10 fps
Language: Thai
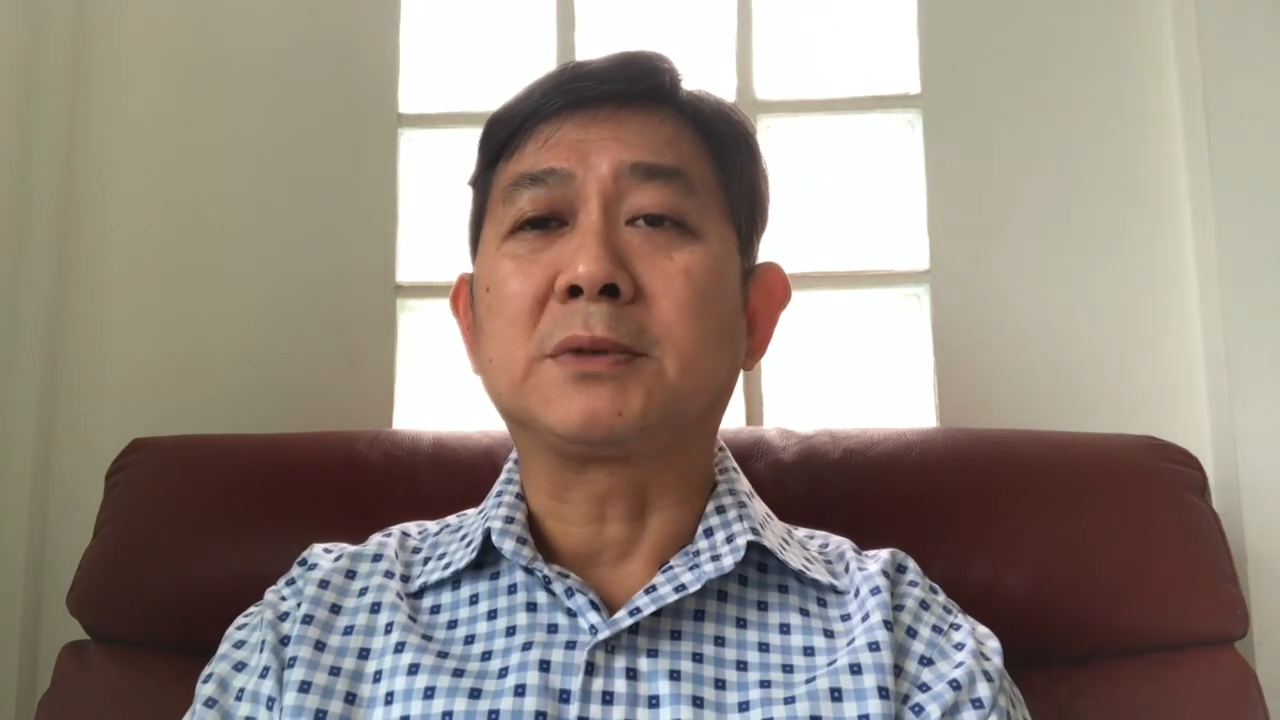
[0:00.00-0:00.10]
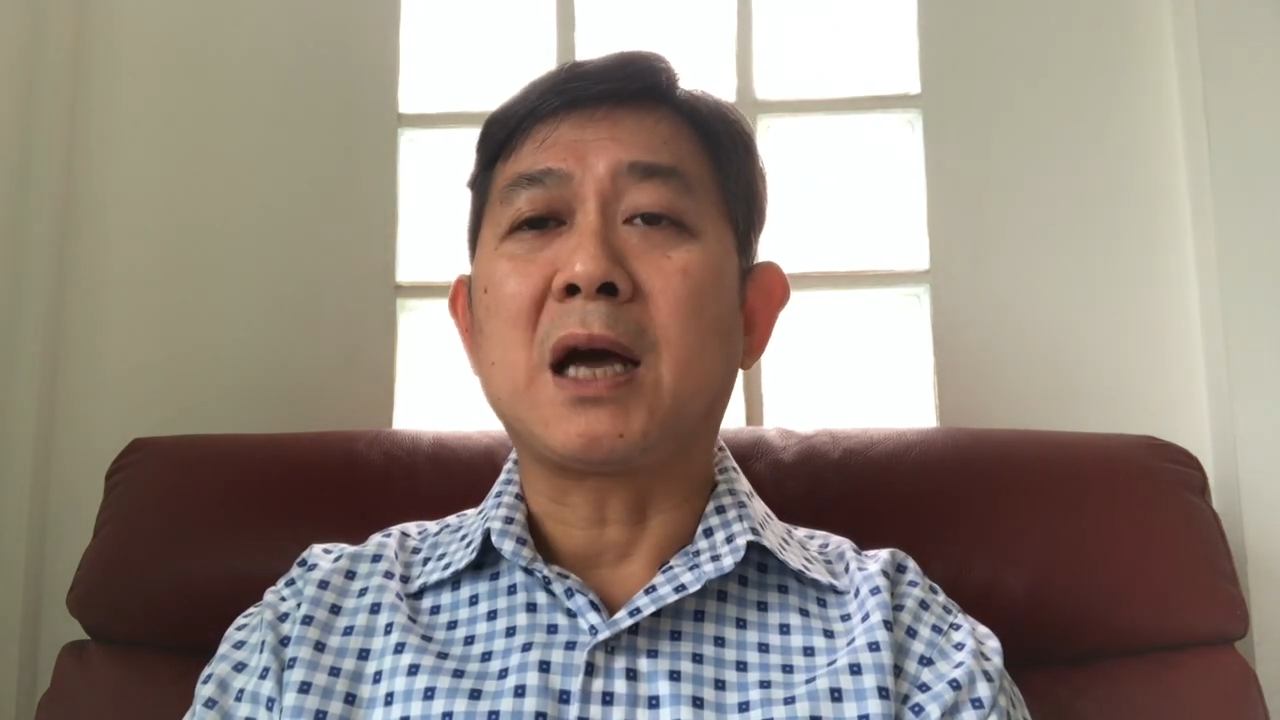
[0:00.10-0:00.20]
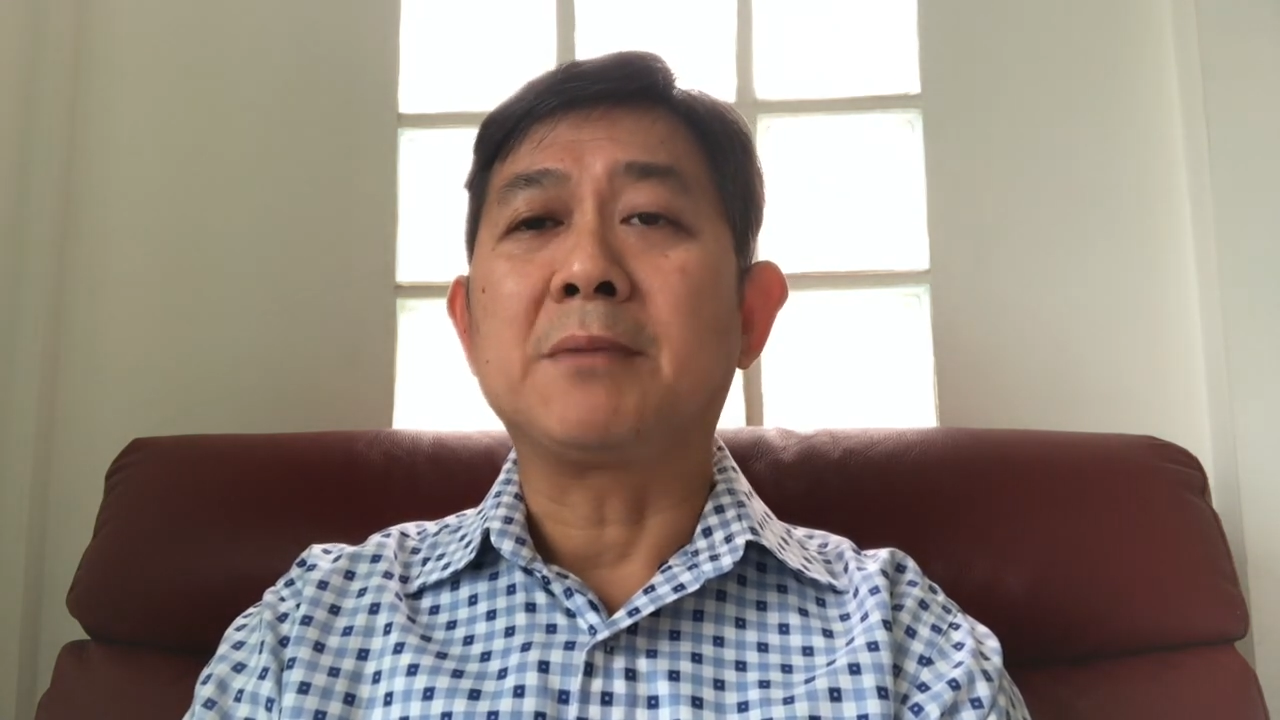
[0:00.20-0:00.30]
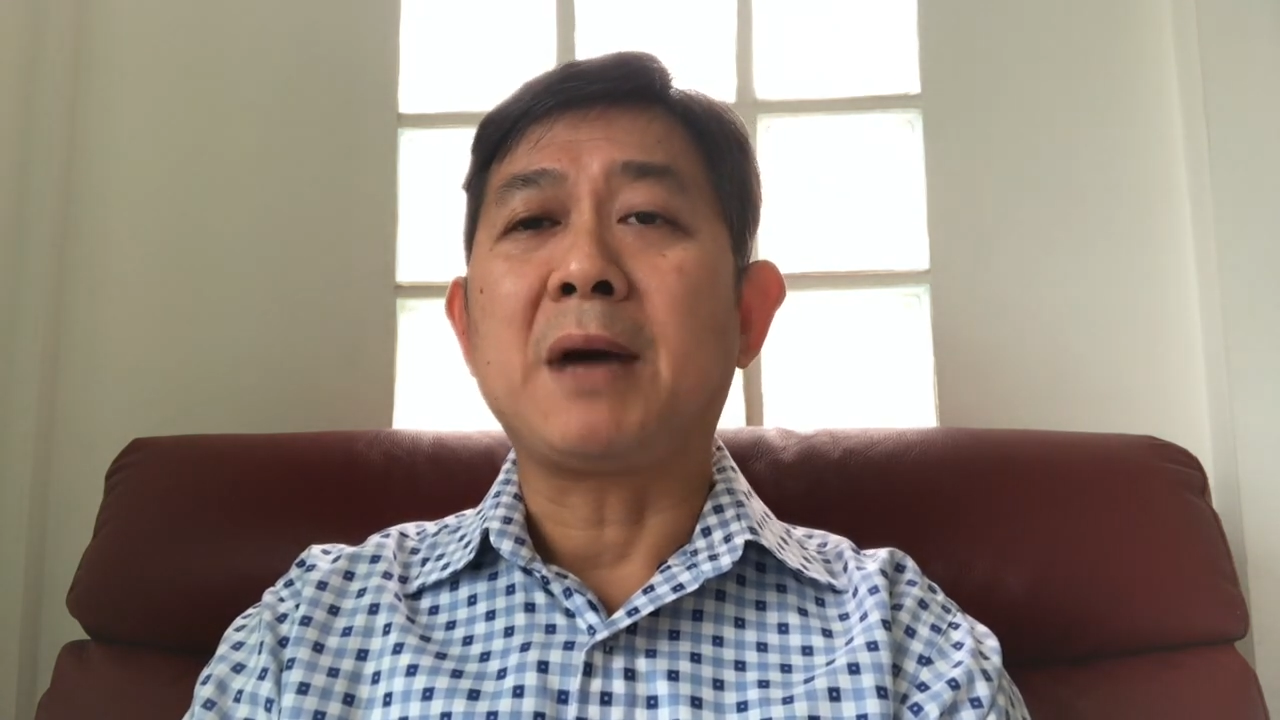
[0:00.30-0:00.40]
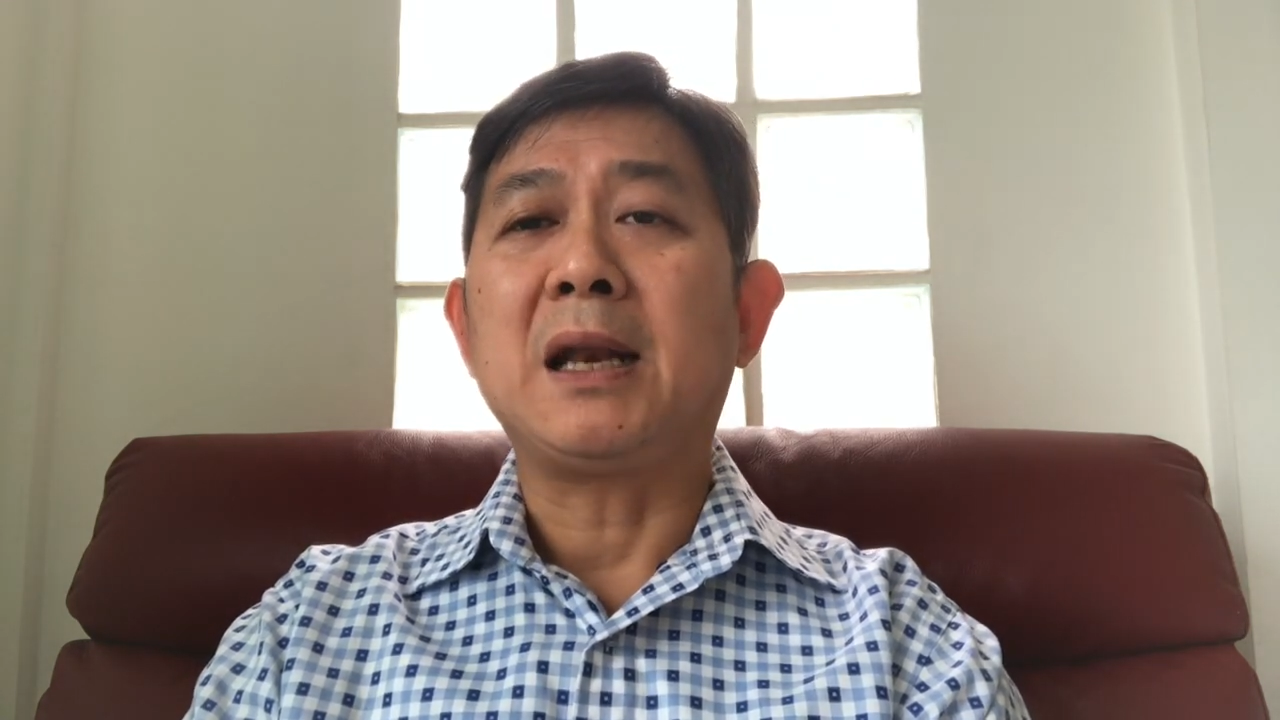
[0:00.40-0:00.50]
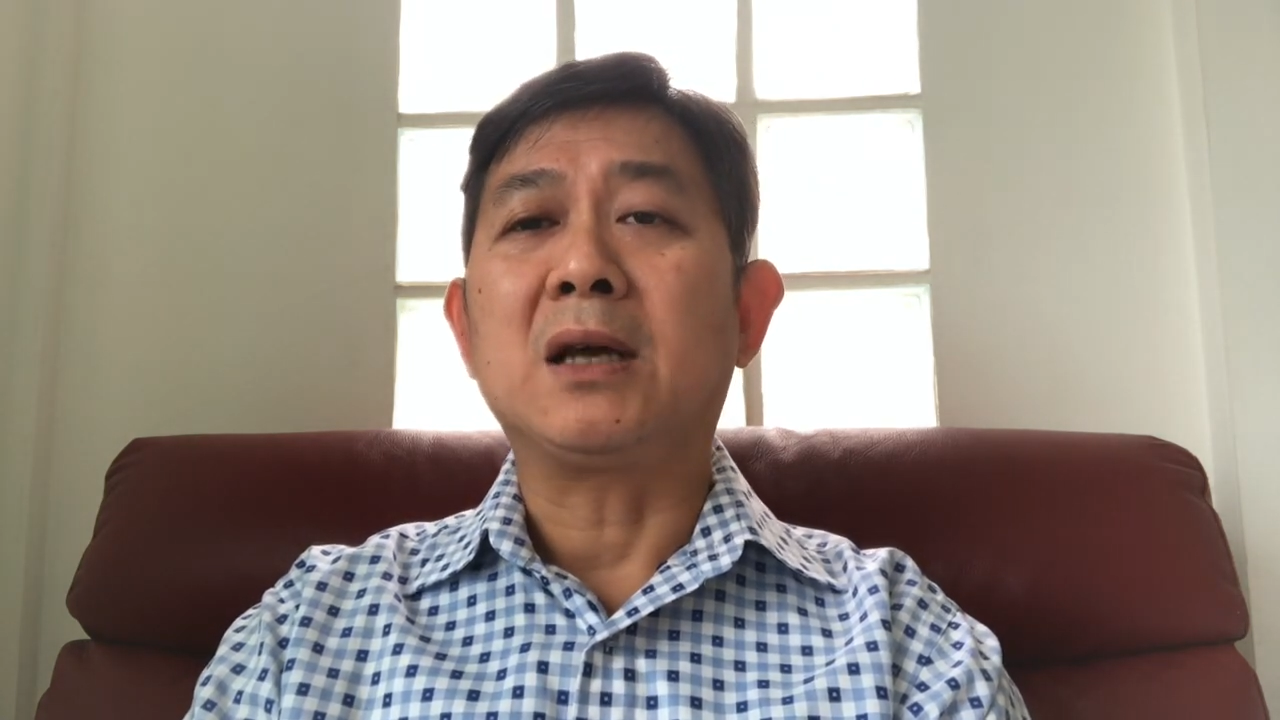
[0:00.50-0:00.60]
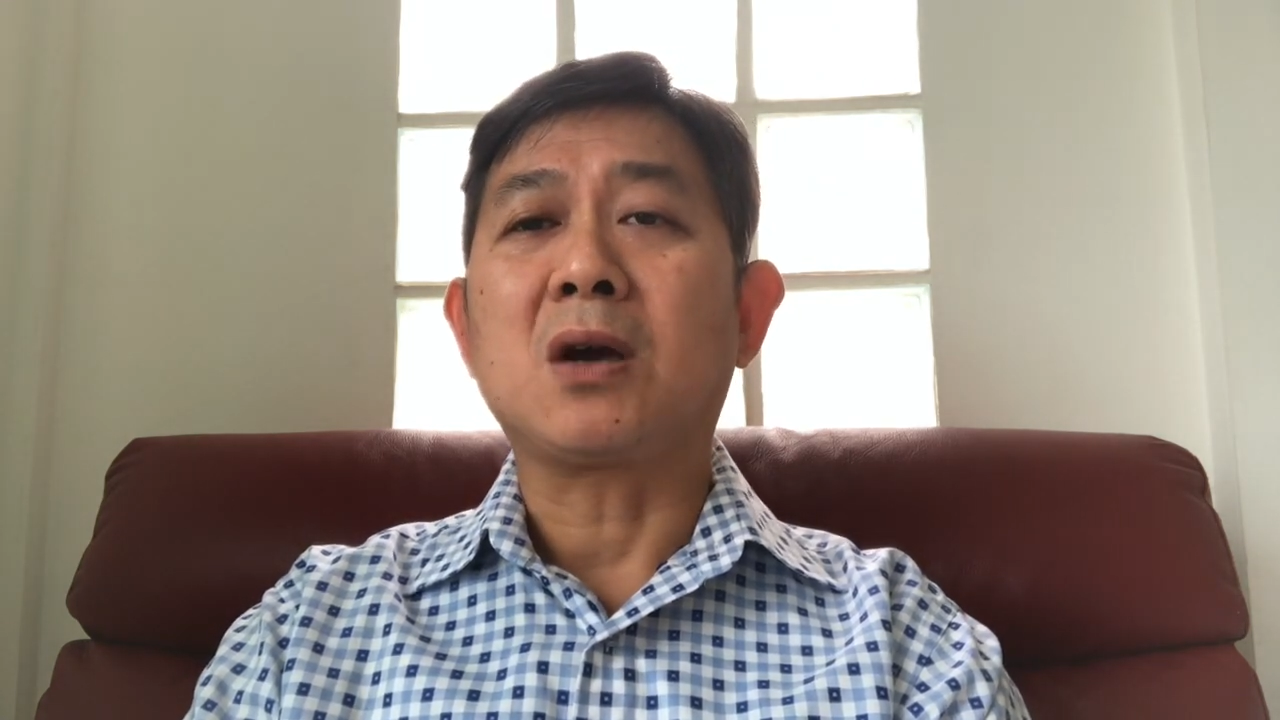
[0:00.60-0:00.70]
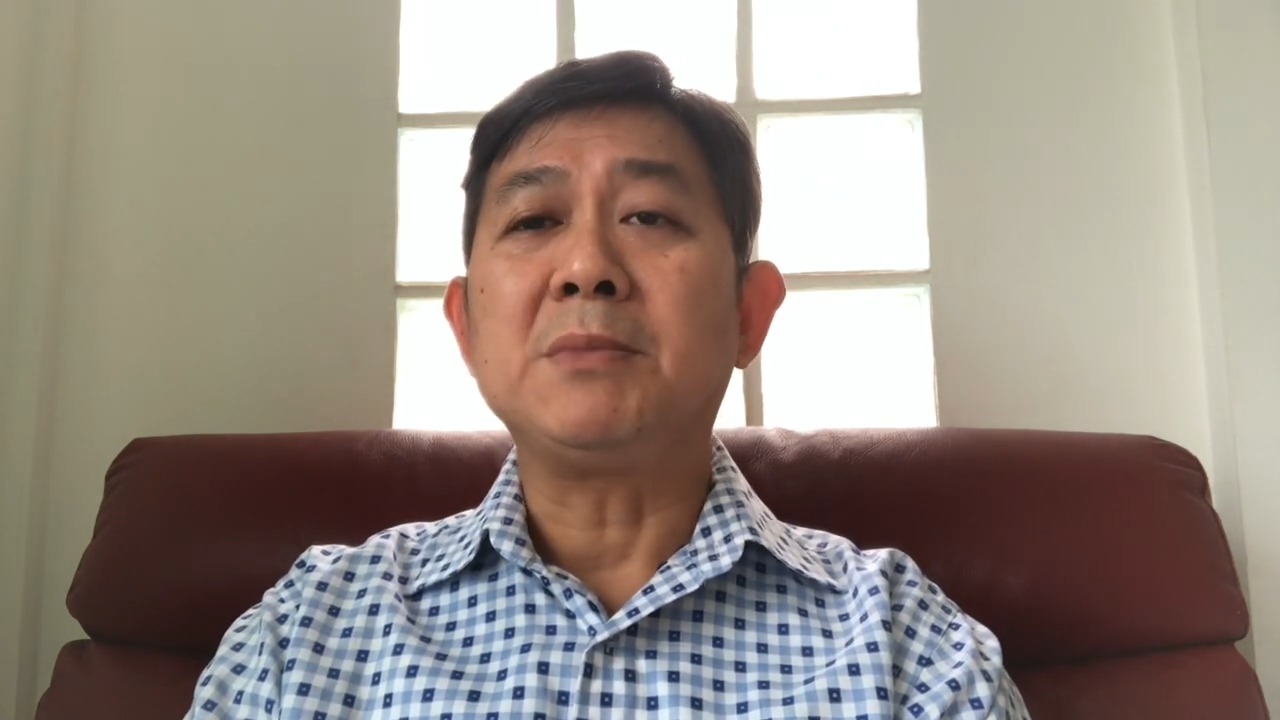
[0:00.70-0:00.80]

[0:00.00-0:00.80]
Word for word: ตั้งมั่น แล้วก็